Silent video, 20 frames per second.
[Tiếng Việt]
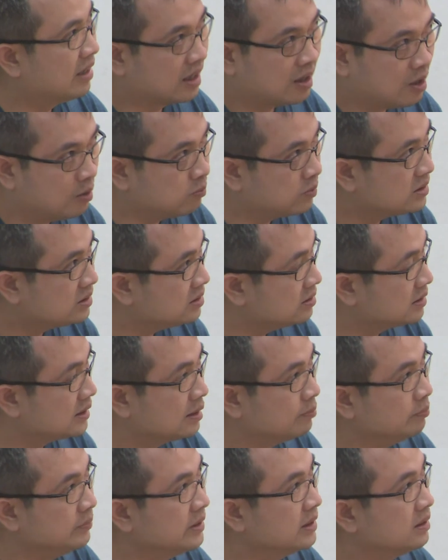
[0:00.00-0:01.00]
không có sự
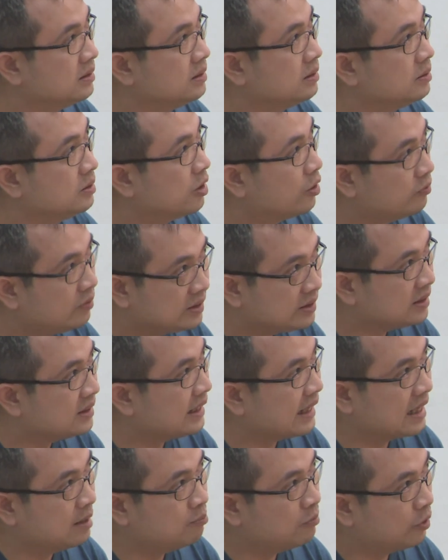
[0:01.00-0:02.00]
cầm giữ đối với tất
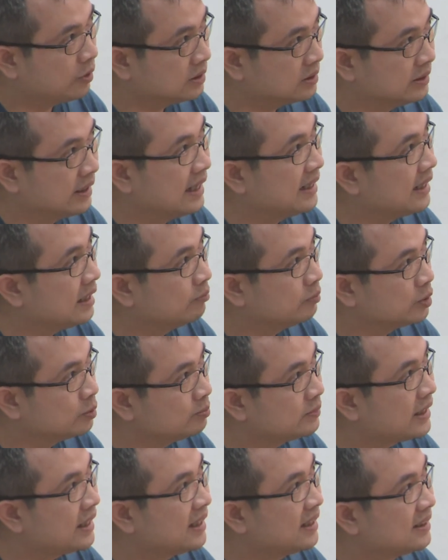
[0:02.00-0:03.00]
cả mọi người anh em uh-huh.
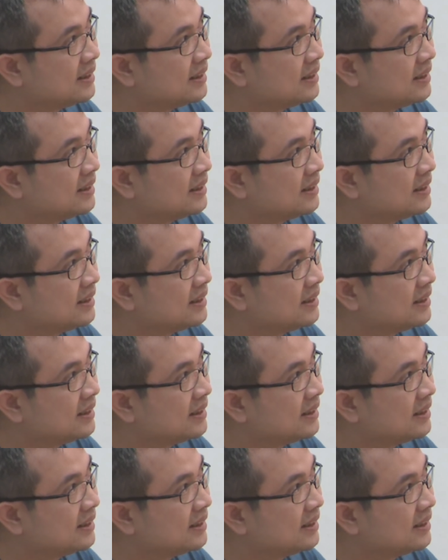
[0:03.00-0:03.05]
chúng ta.